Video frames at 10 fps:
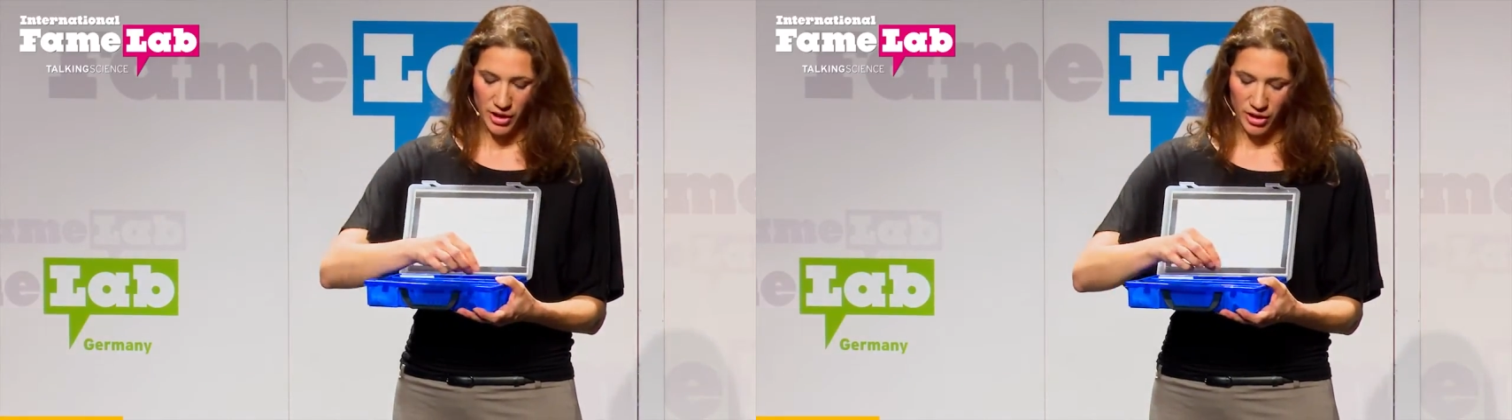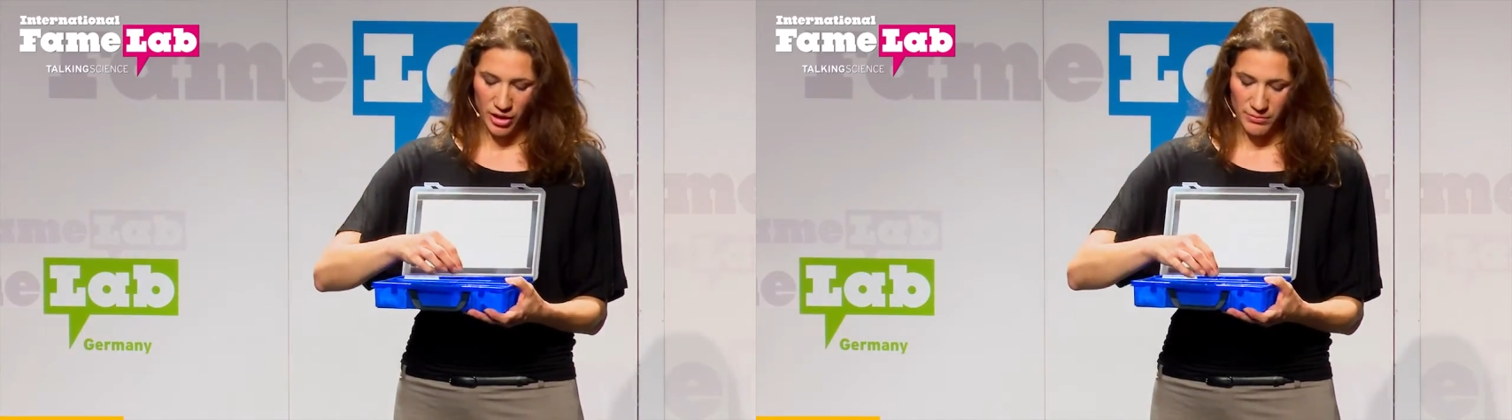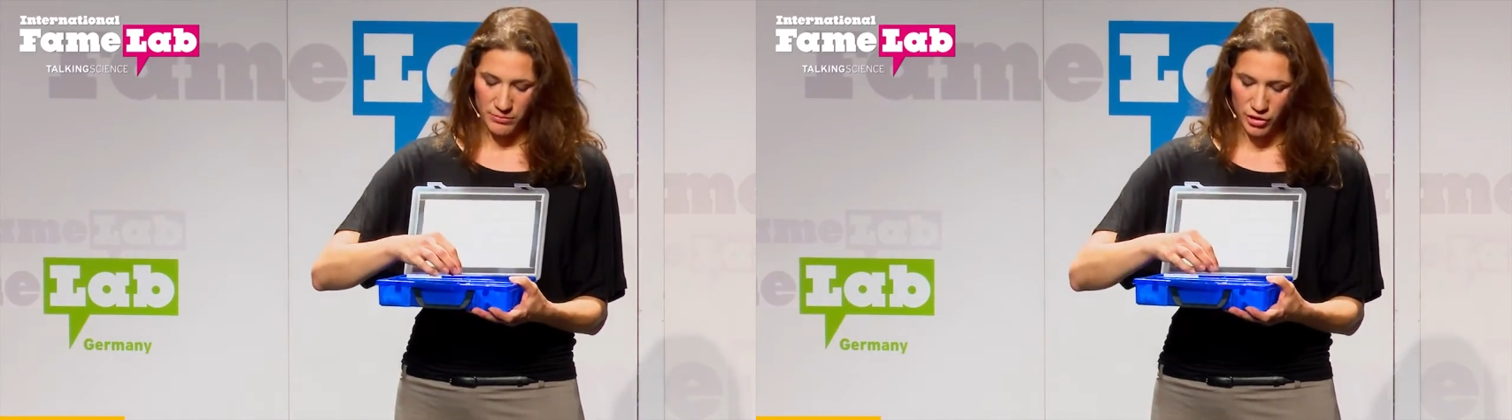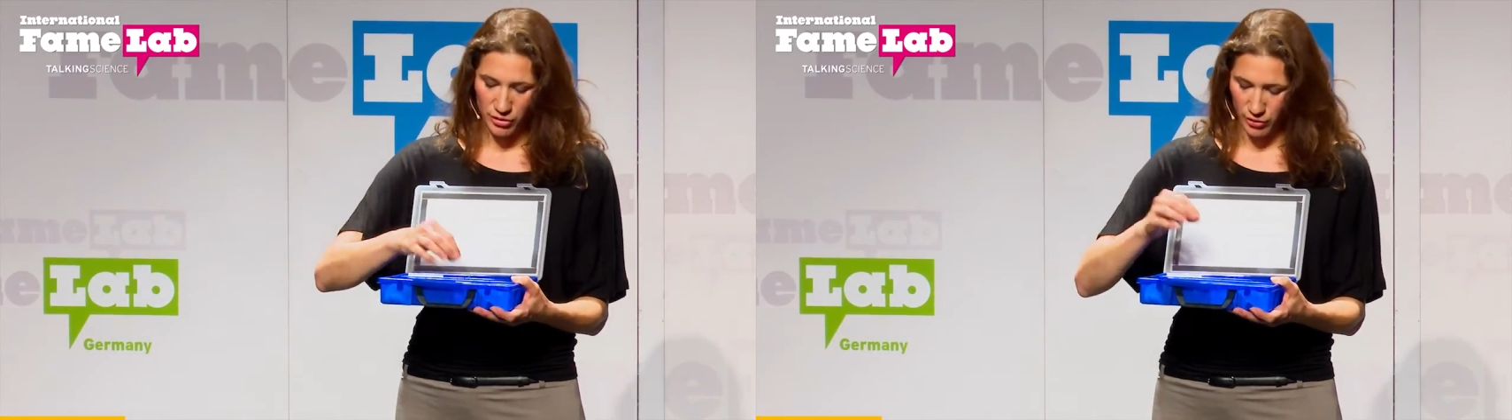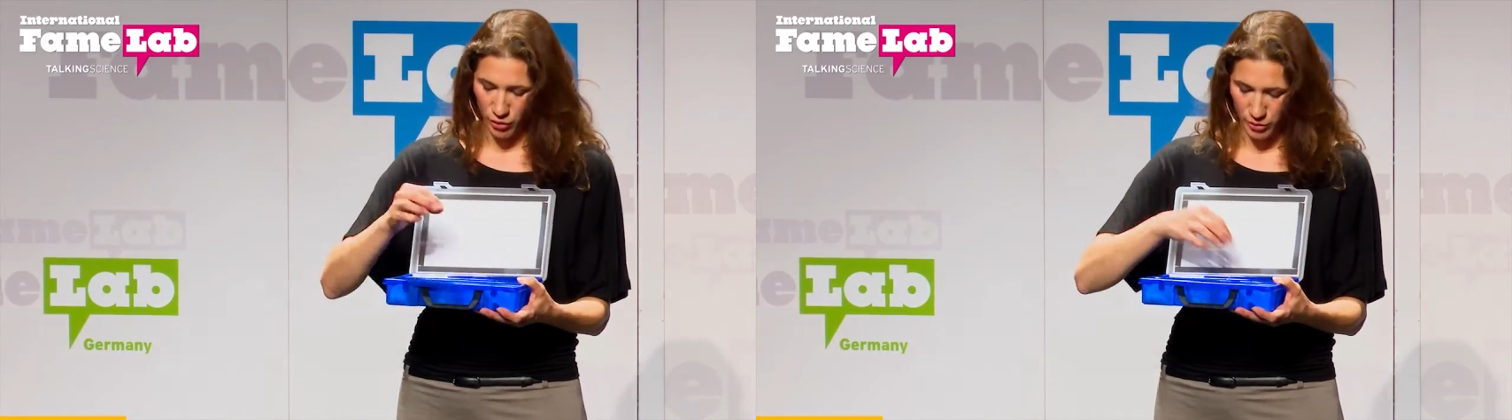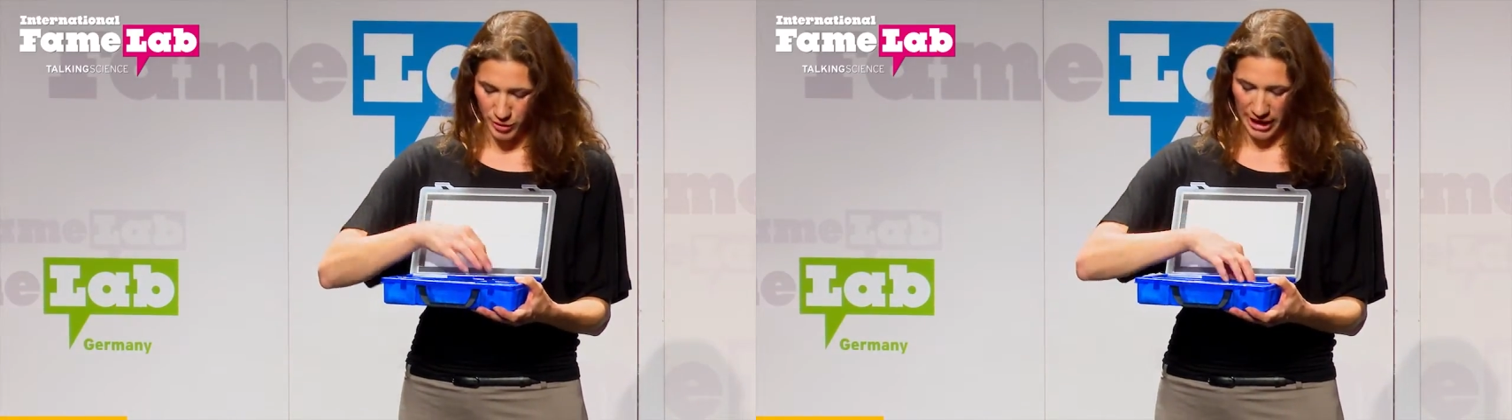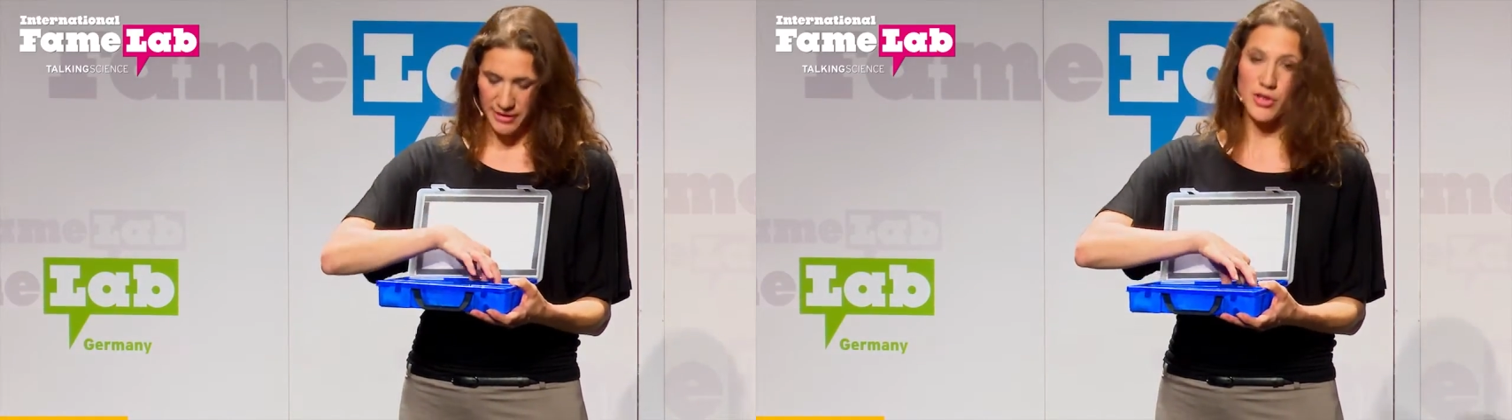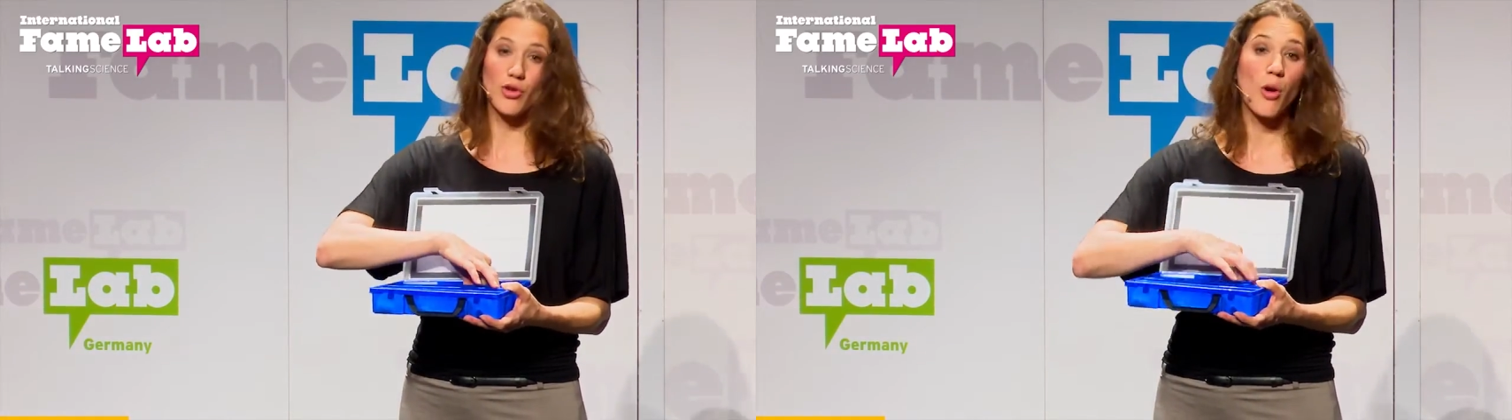Ähm, na, ne, das sind so die
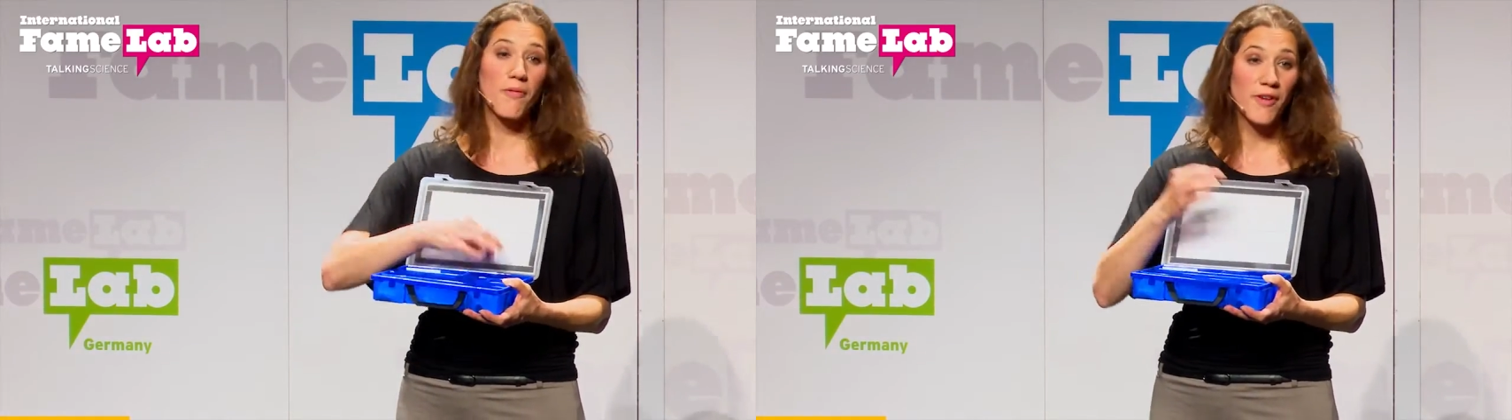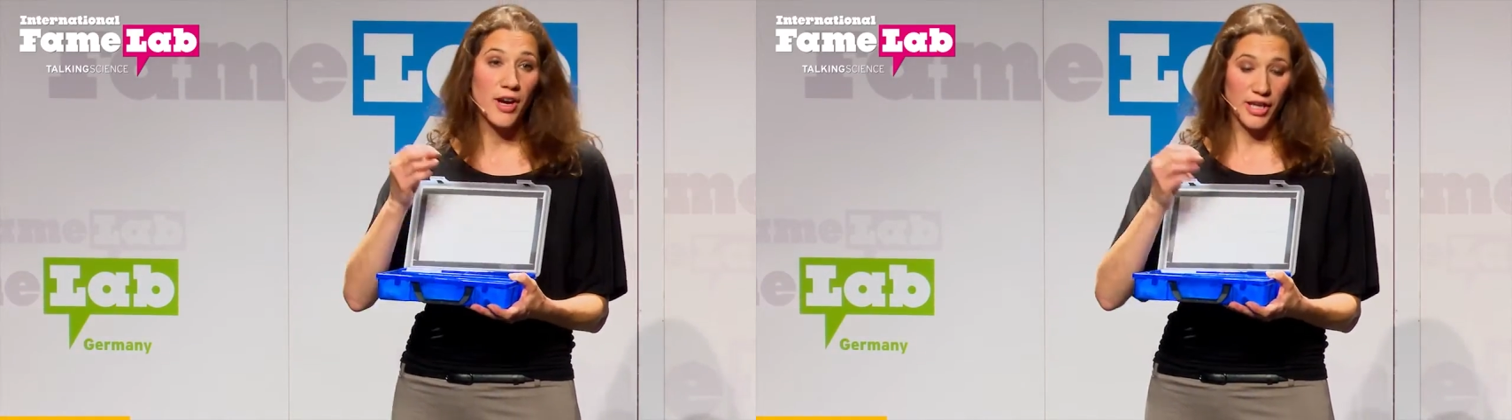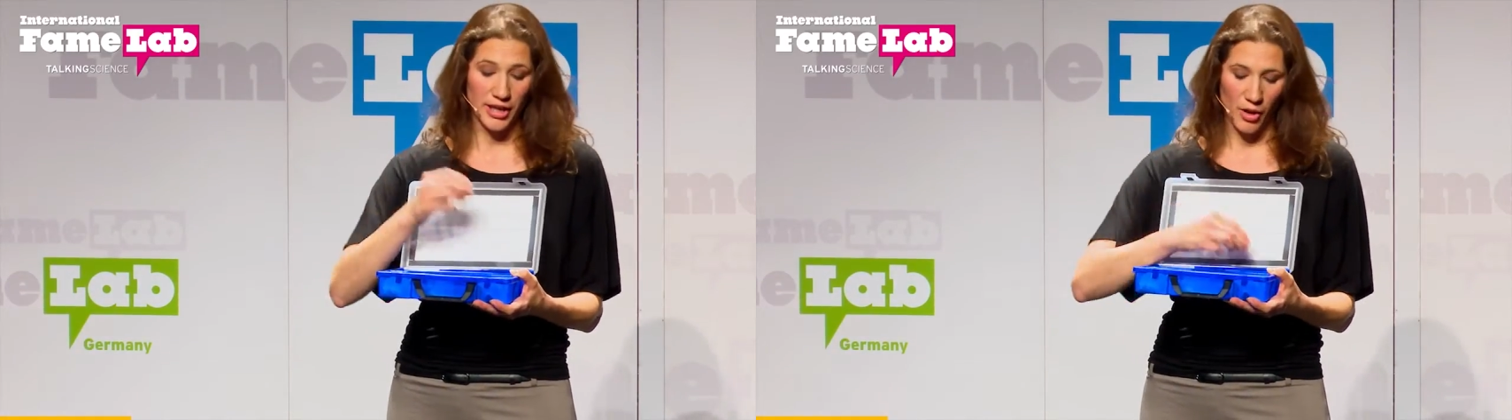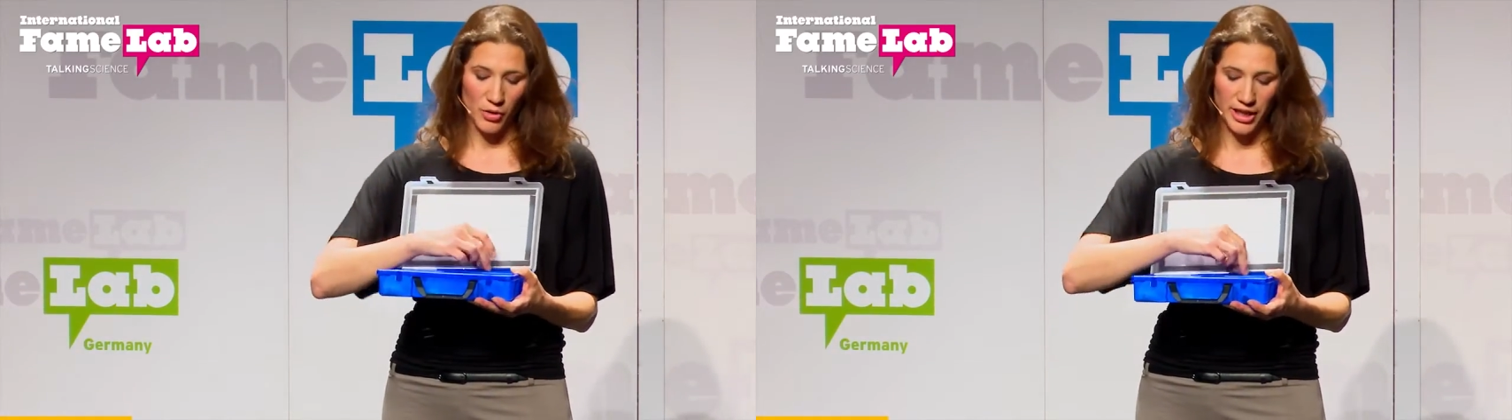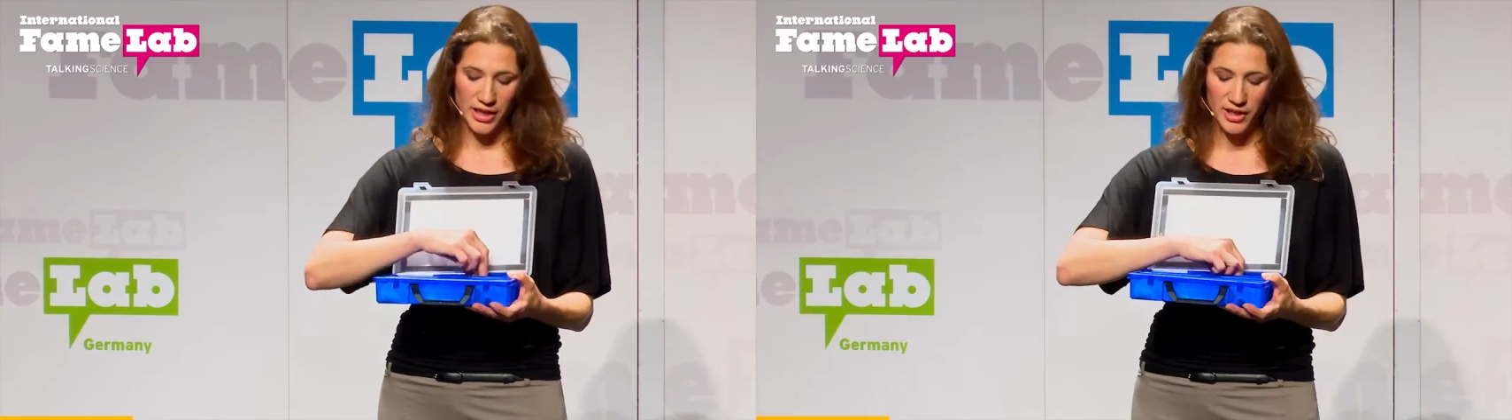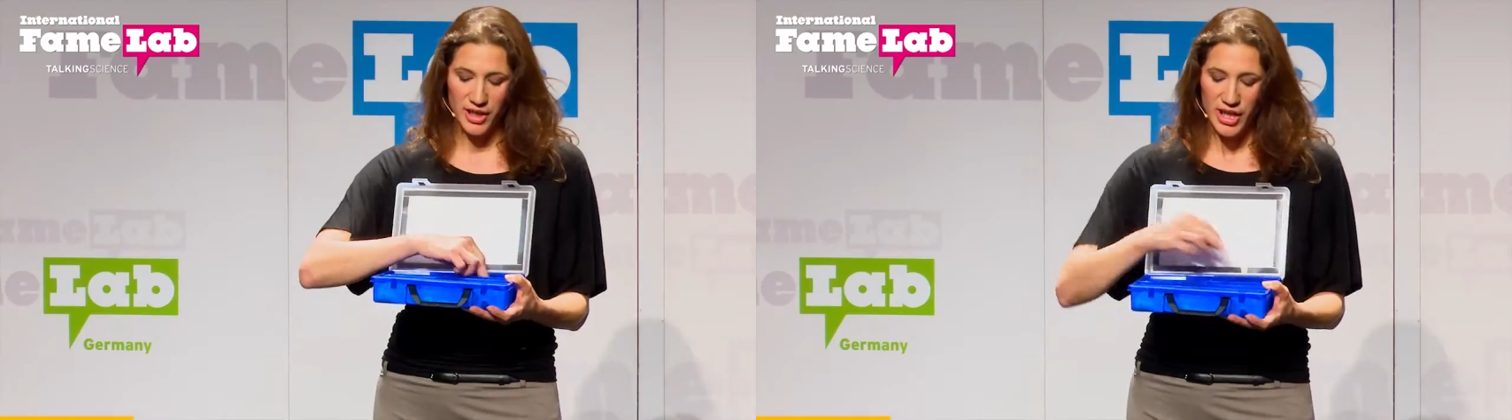bekannten Kupfer, kennt auch jeder.